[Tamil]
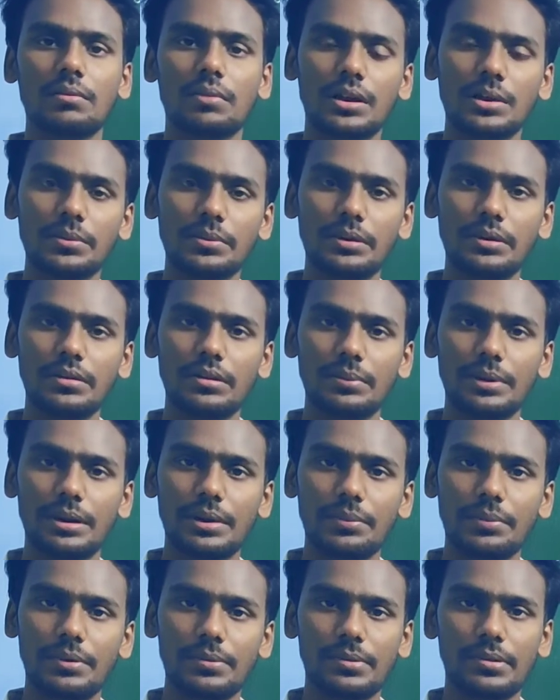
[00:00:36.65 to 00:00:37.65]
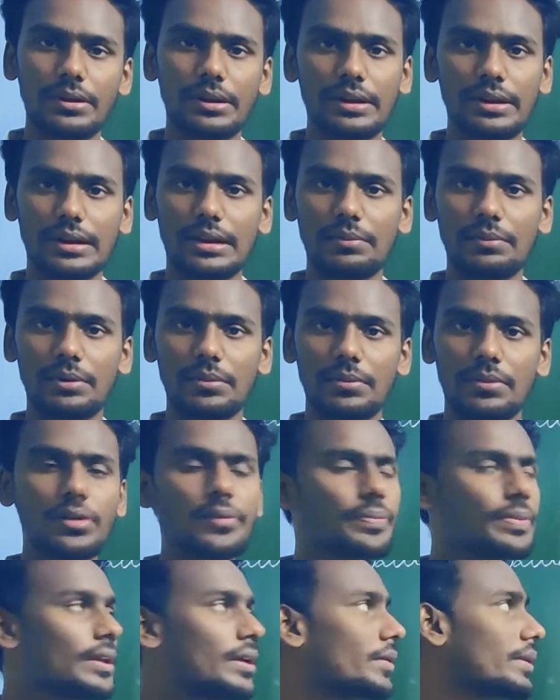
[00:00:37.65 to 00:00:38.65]
மறுபடியும் நம்ம என்ன பண்ண போகிறோம் இன்டெகிரேட் பண்ண
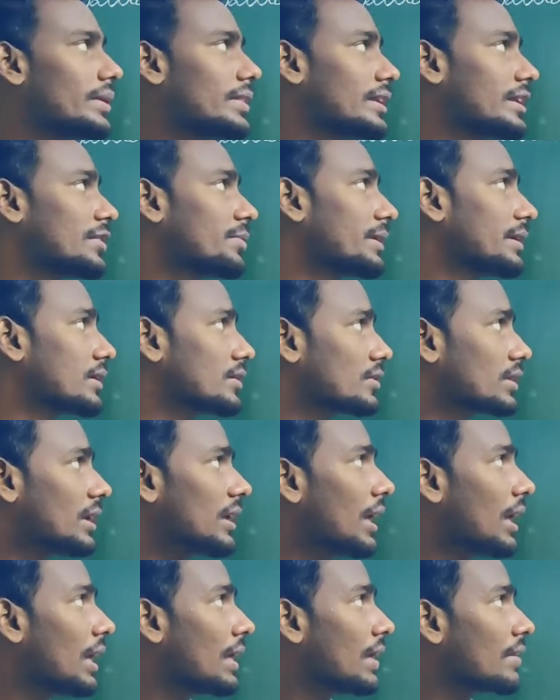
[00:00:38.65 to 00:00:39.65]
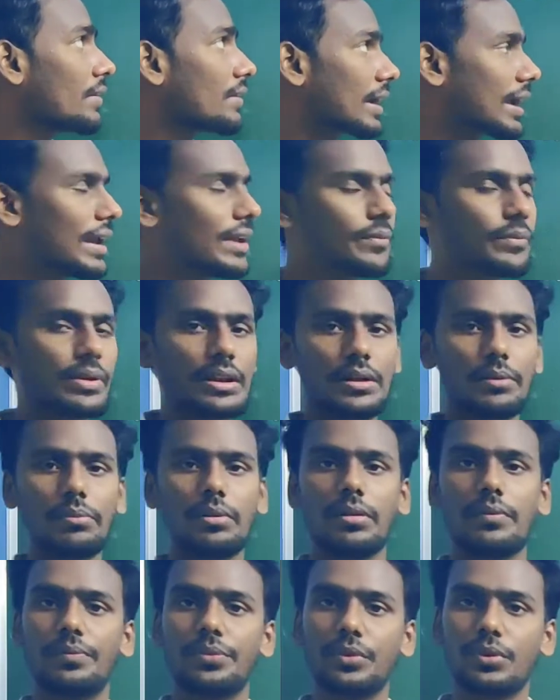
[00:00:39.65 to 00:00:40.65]
போகிறோம் வித் ரெஸ்பெக்ட் டு த செகண்ட்
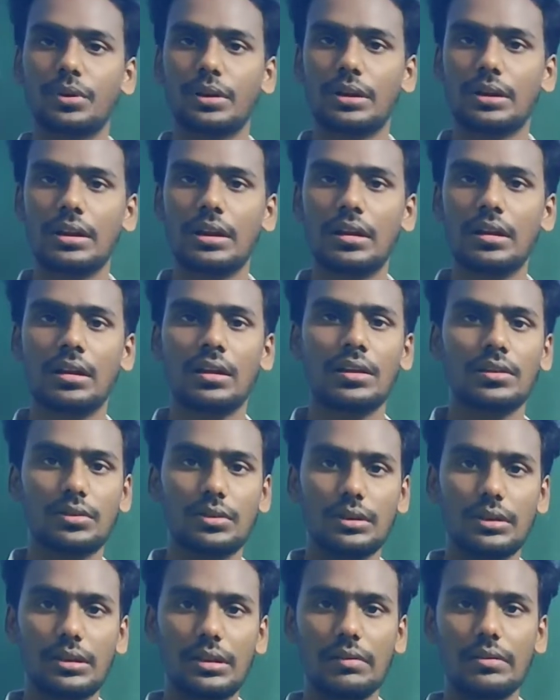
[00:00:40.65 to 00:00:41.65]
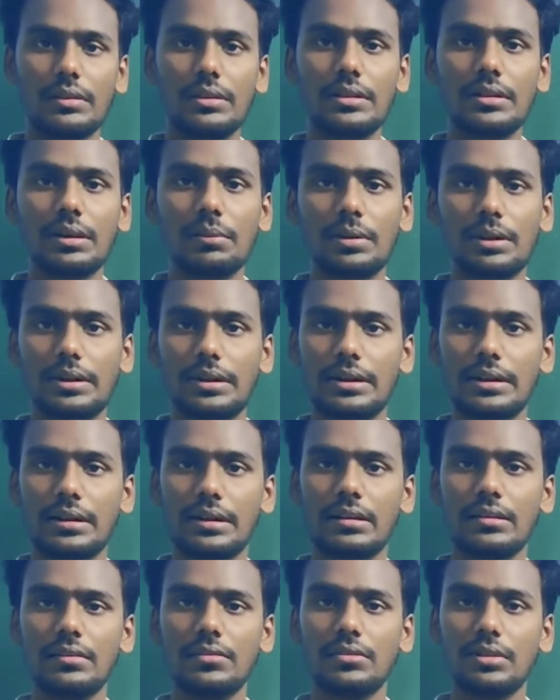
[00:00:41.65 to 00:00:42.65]
வேரியபிள் ஓகேங்களா ஸோ இதான் வந்து டபுள்
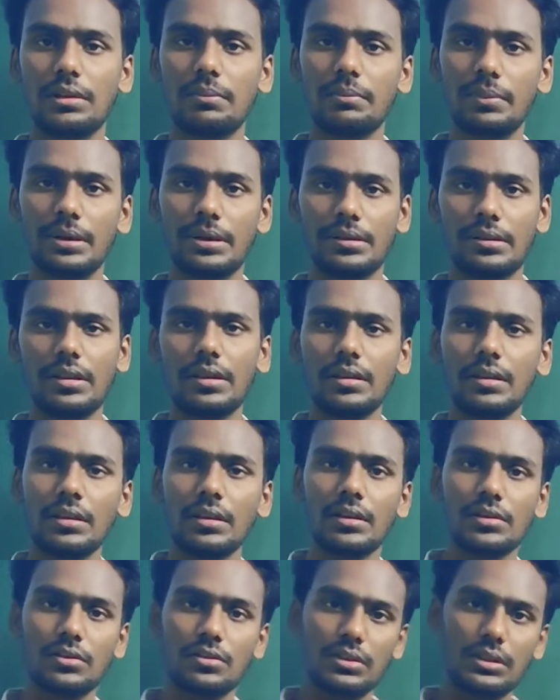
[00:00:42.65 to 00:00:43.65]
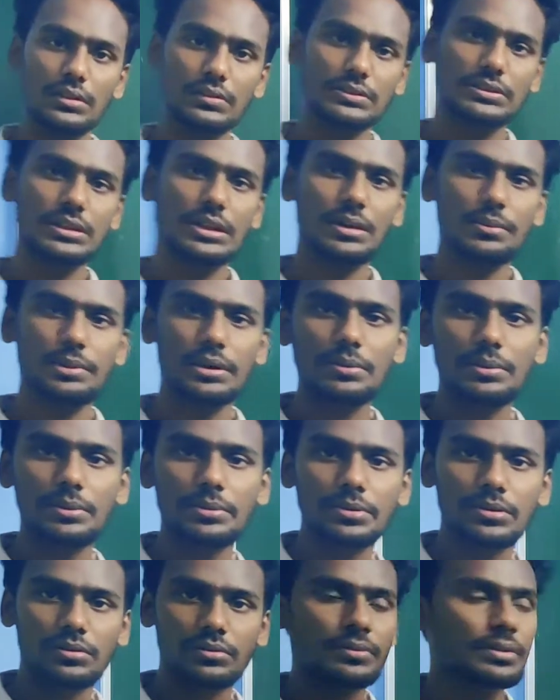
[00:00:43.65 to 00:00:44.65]
இன்டெகிரல்ஸ் உடைய பேசிக் ஸோ இதை வச்சு தான் நம்ம என்ன பண்ண
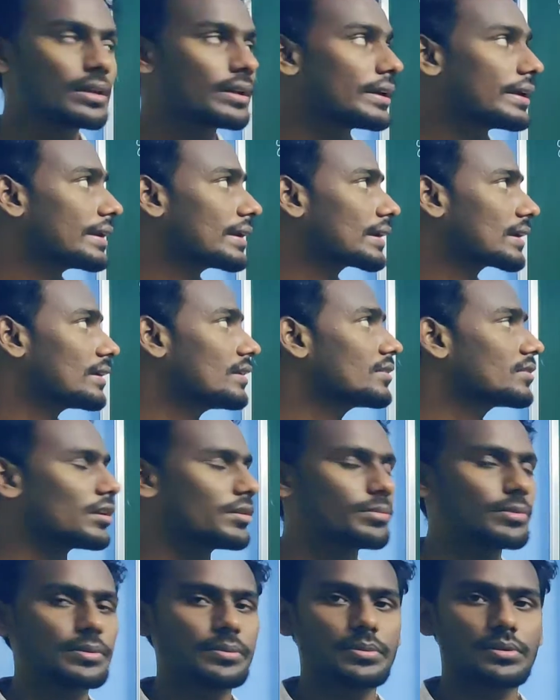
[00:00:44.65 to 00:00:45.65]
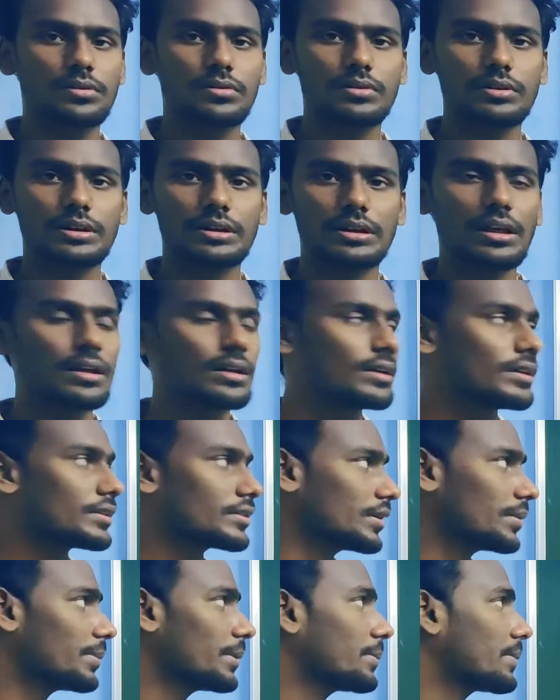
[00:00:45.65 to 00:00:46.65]
போகிறோம் இன்டெகிரல் சால்வ் பண்ண போகிறோம் ஓகேங்களா
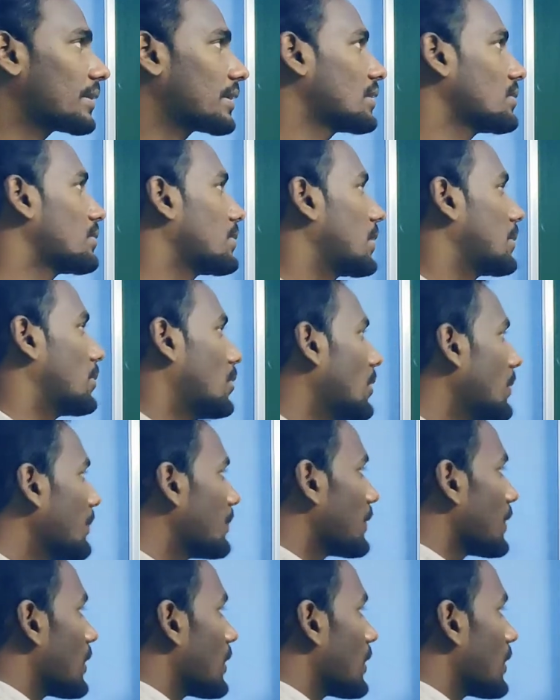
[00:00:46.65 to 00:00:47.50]
ஸோ எப்படி பண்ணுறதுன்னு பார்ப்போம்